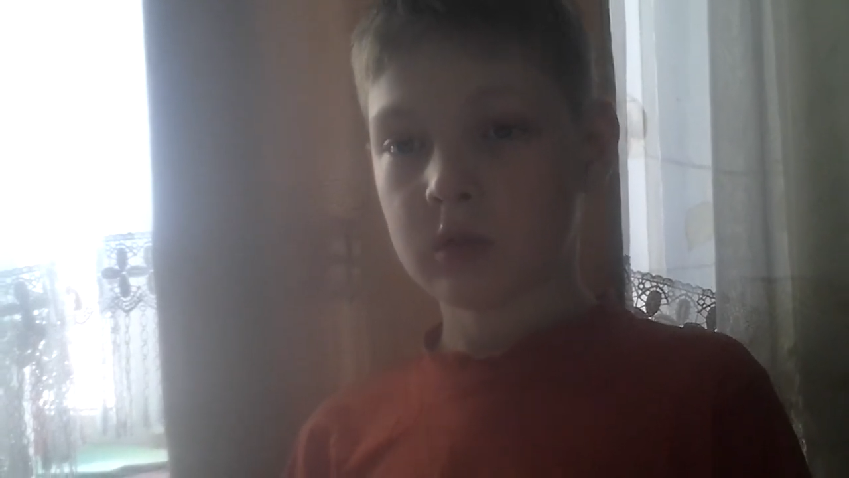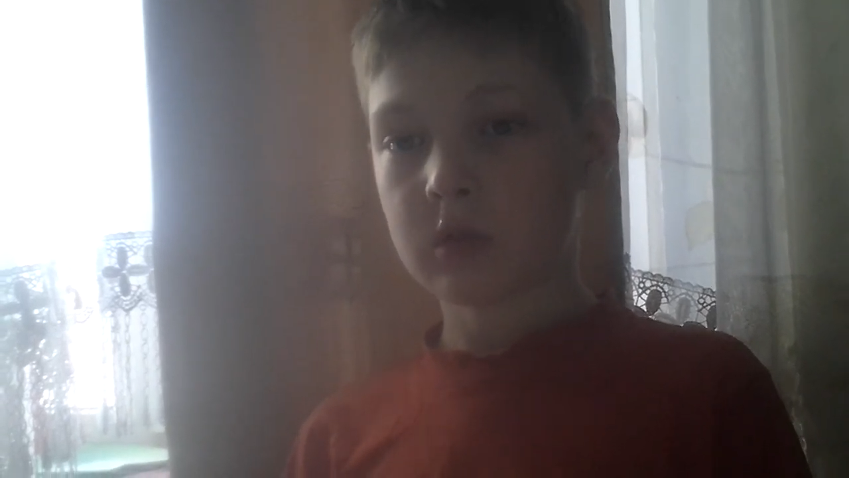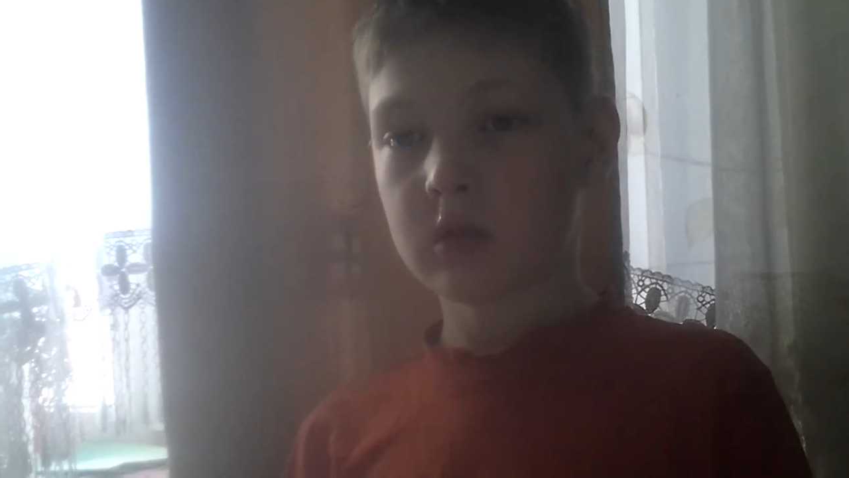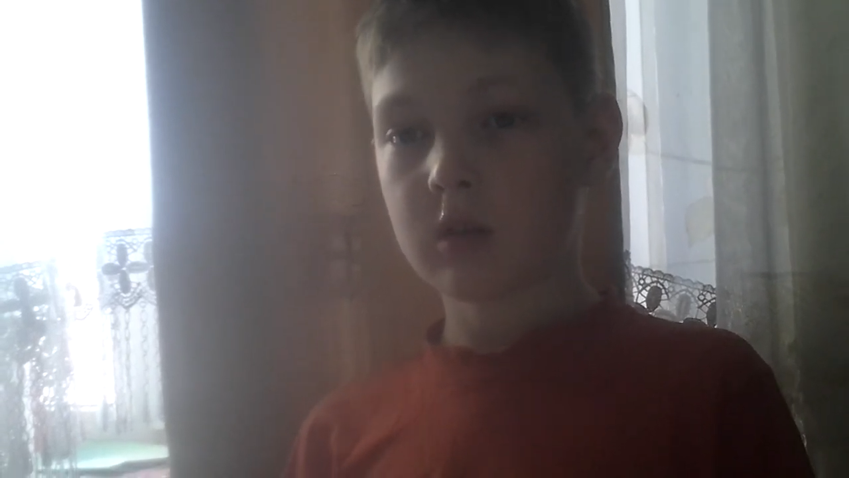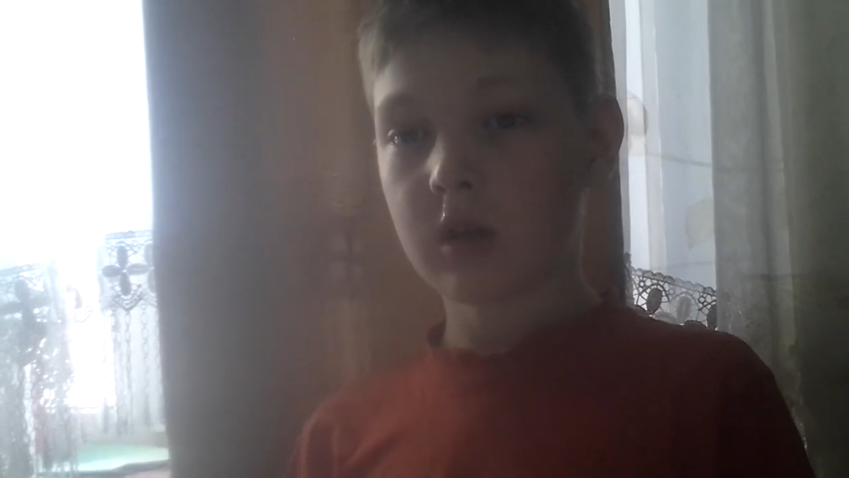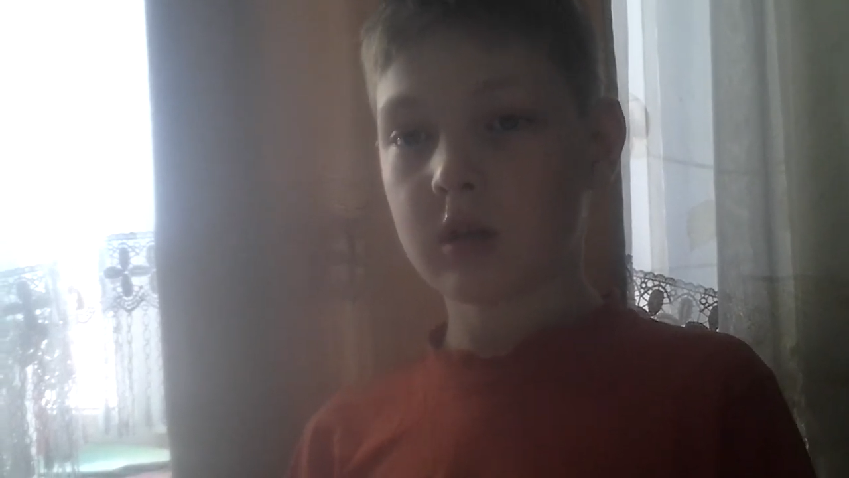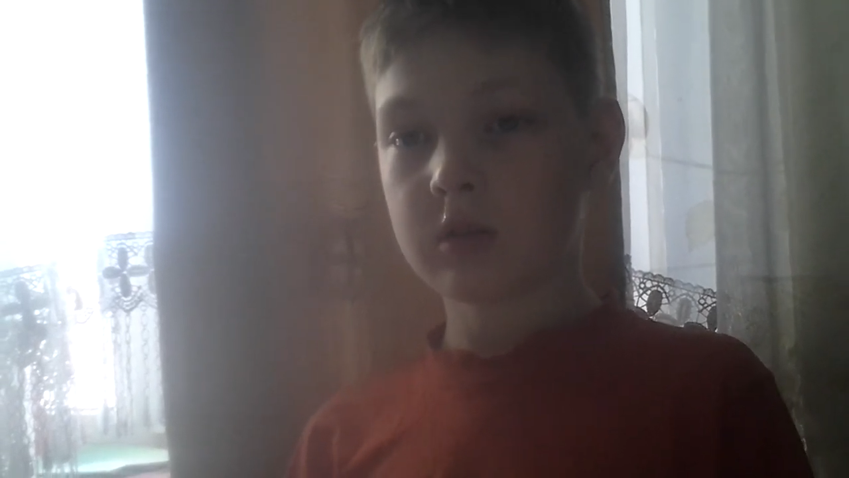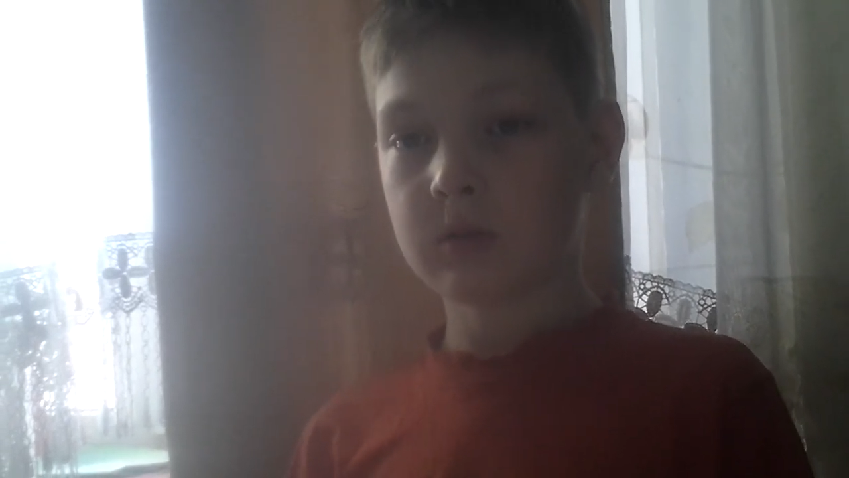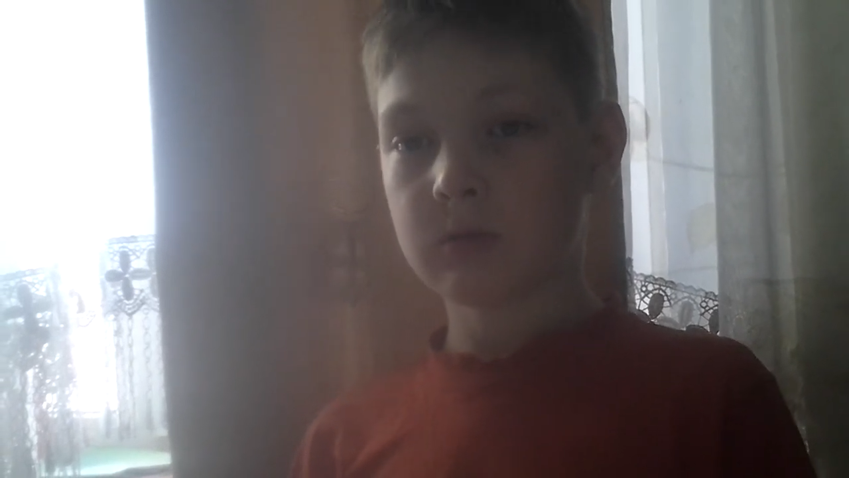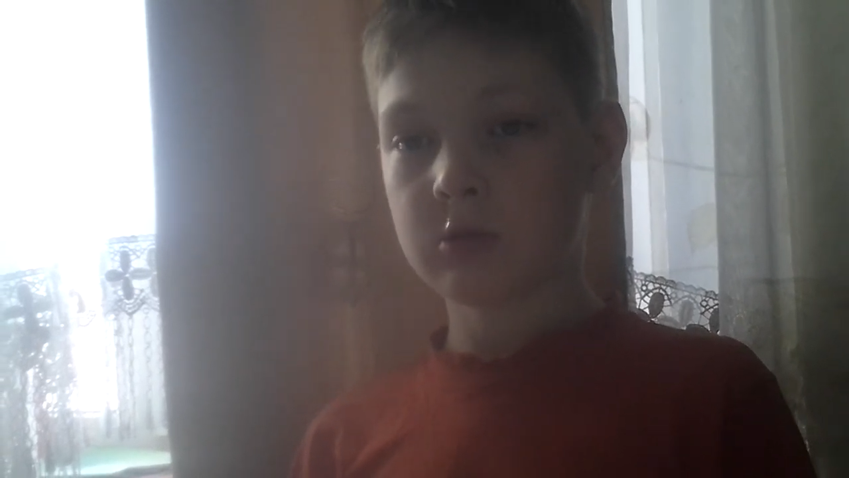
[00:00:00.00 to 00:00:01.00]

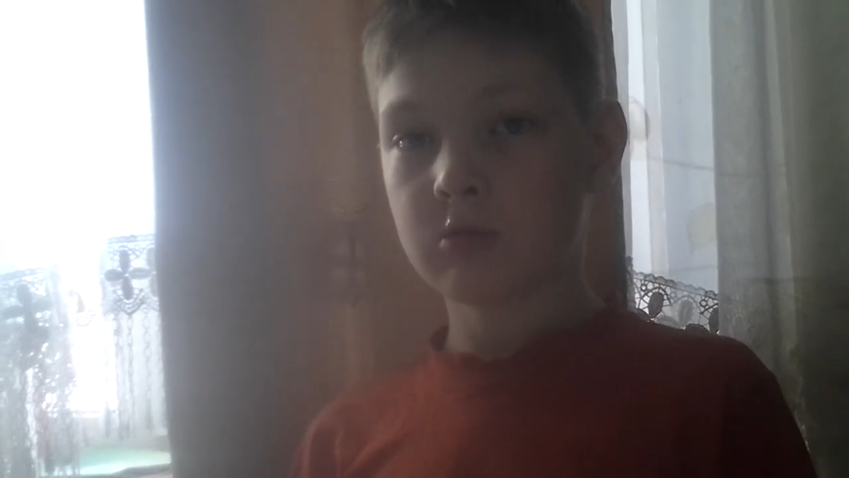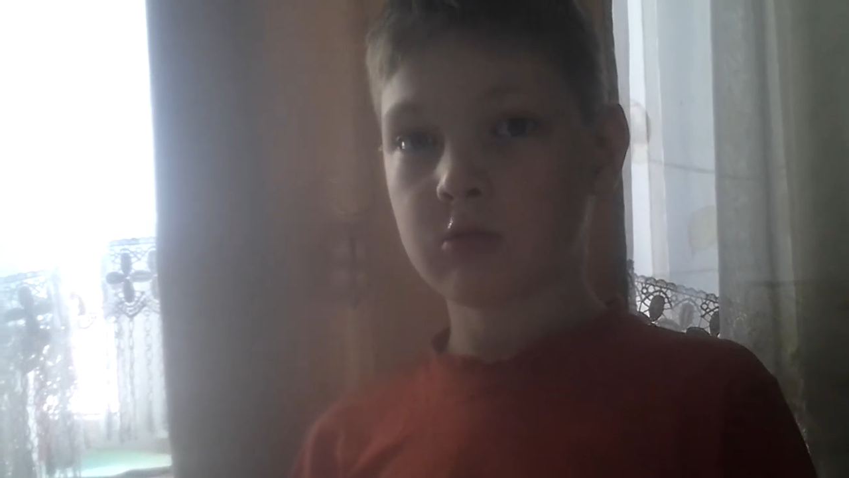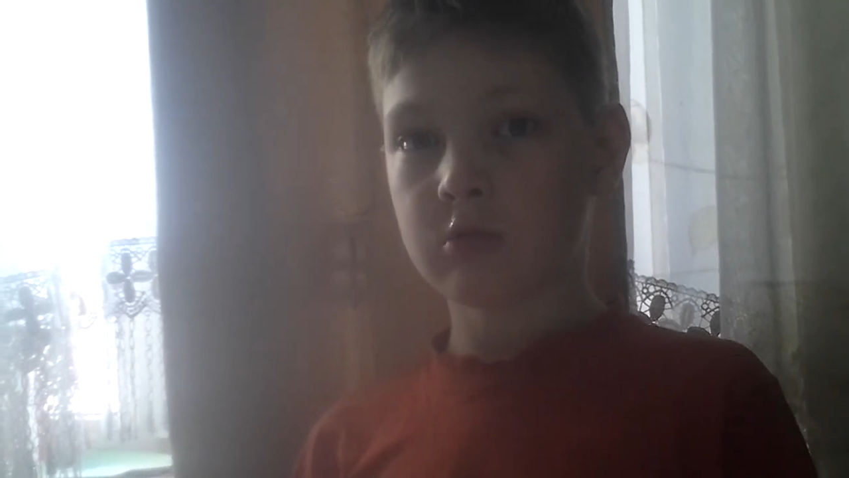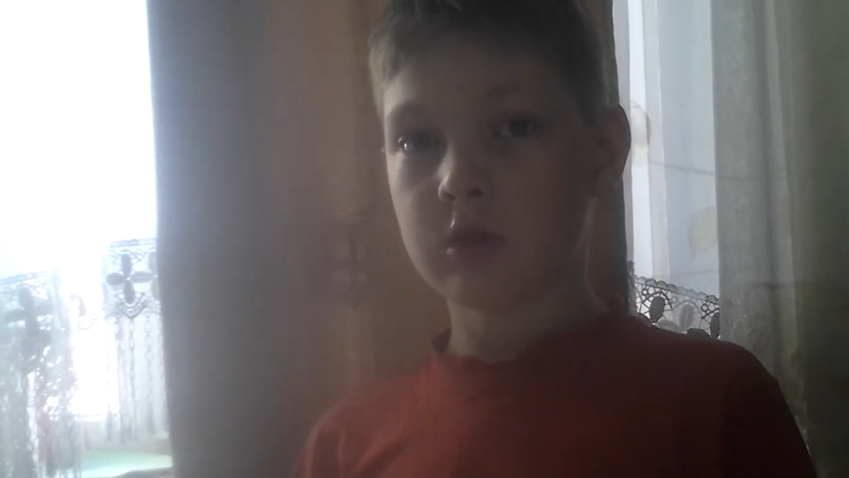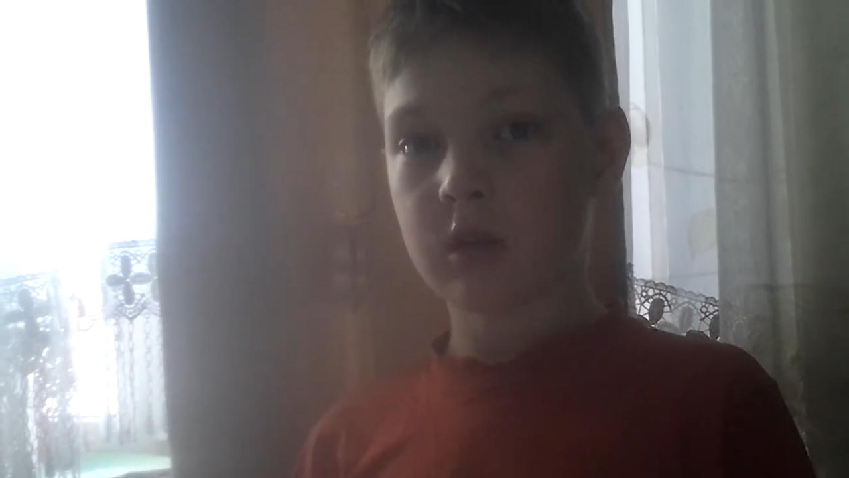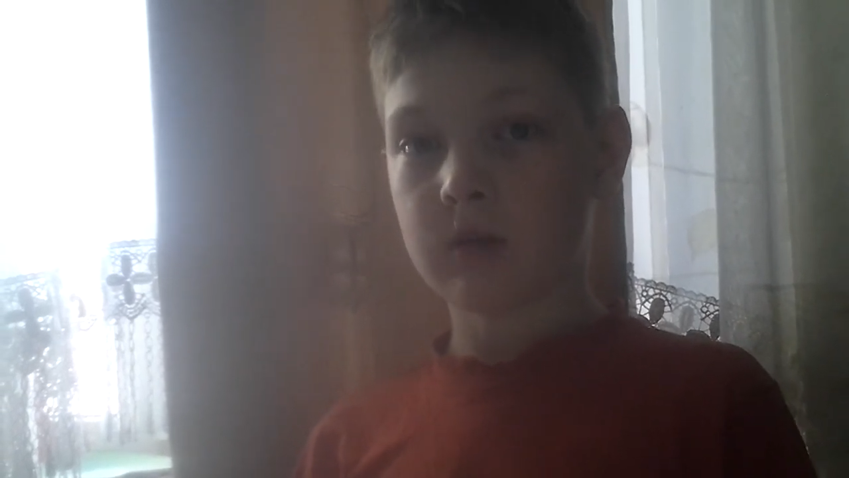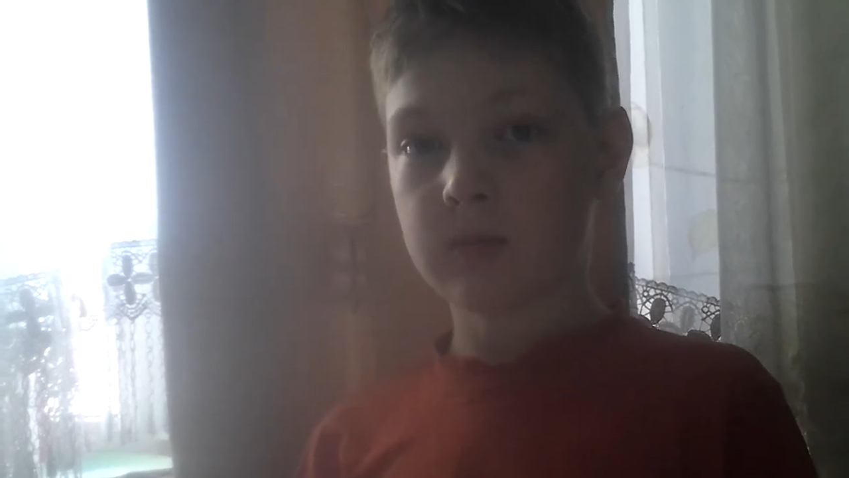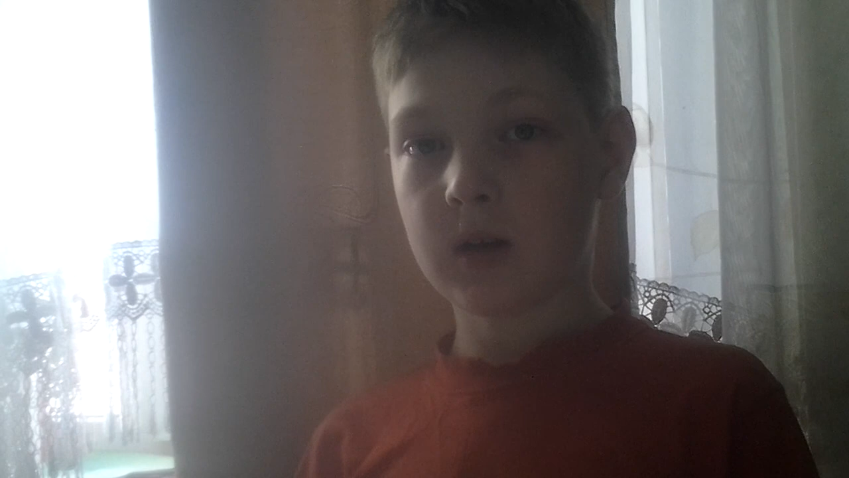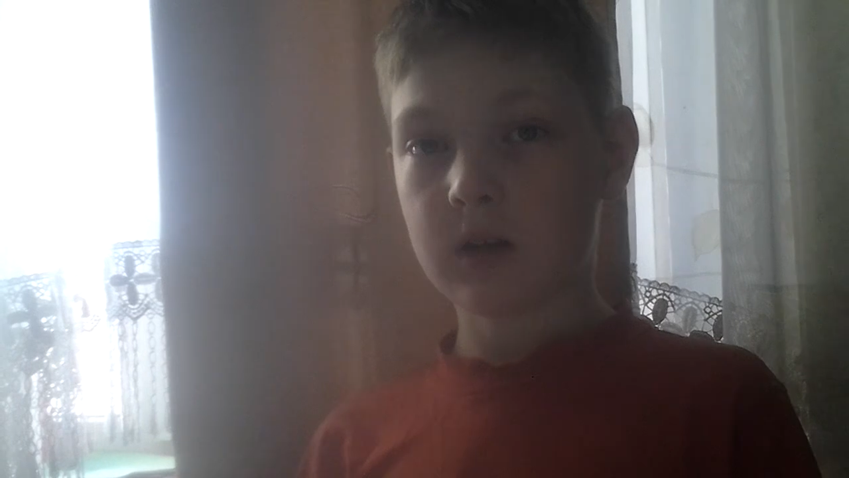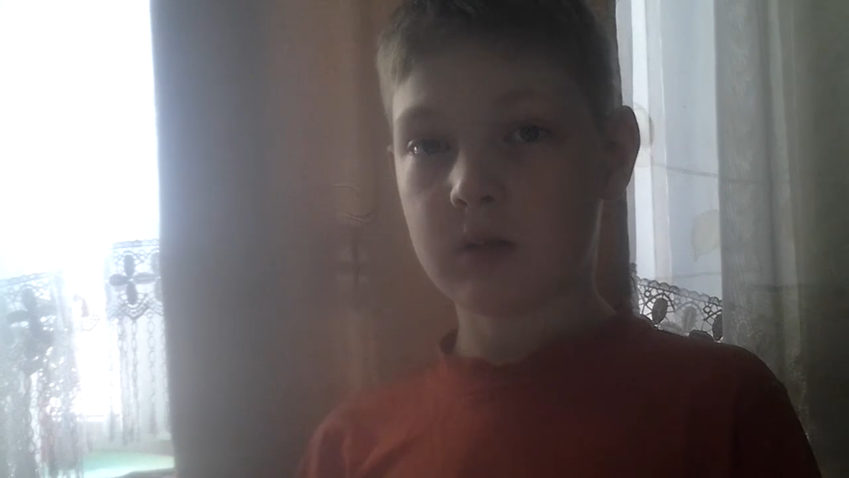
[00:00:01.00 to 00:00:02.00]
Дальше все уже
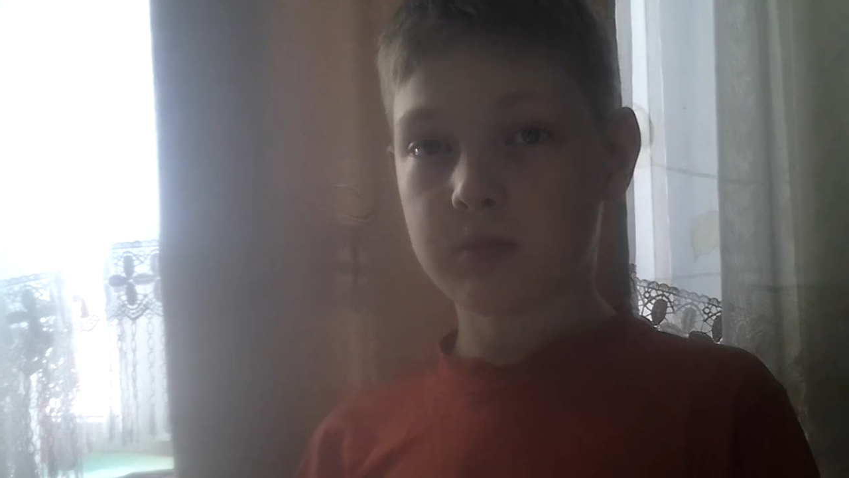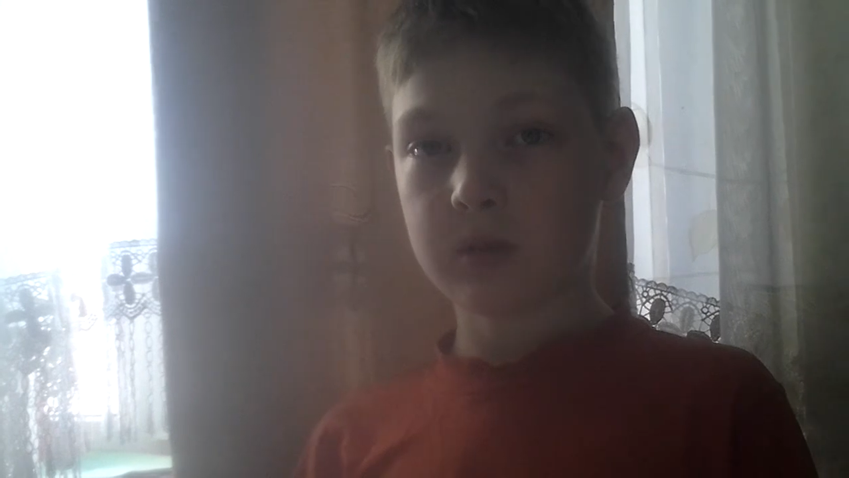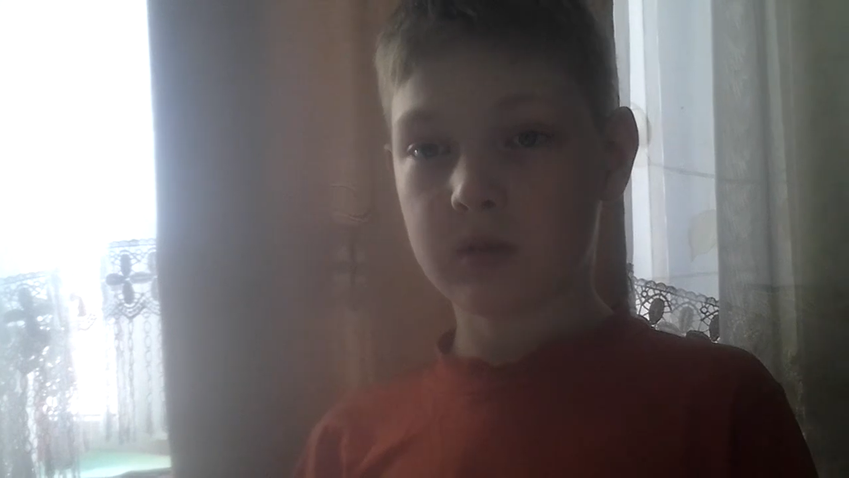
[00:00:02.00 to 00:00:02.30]
нормально.